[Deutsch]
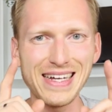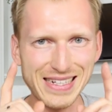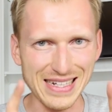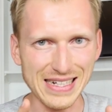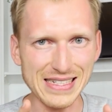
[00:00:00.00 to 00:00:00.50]

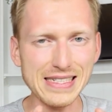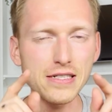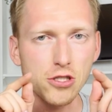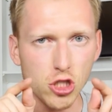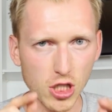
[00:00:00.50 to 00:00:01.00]
Das
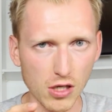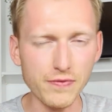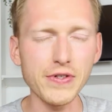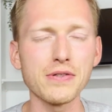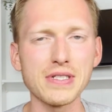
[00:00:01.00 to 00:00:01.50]
schauen
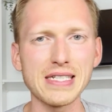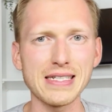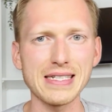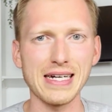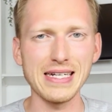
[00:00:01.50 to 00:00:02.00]
wir uns
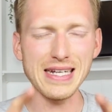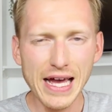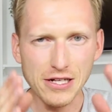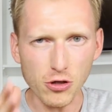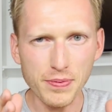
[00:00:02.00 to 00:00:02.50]
jetzt an.
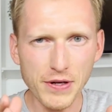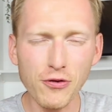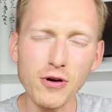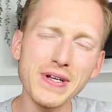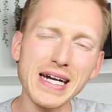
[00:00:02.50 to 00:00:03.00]
Doch
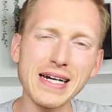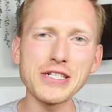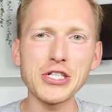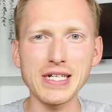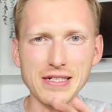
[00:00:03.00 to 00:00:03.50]
bevor wir
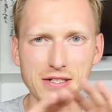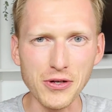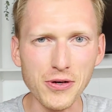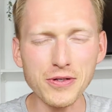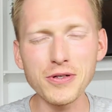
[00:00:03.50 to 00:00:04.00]
reinstarten,
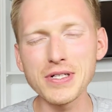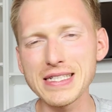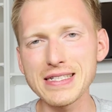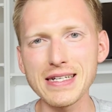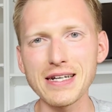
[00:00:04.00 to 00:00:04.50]
noch ein
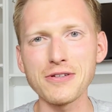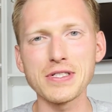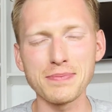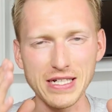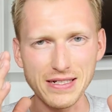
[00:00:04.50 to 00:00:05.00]
kurzes
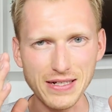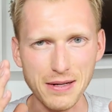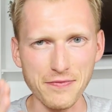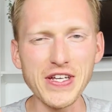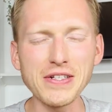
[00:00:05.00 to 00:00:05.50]
Announcement.
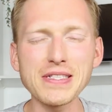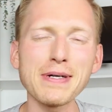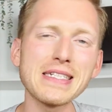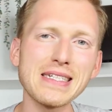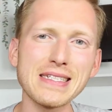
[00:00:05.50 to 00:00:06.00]
Am
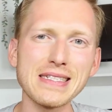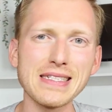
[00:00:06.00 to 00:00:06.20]
24.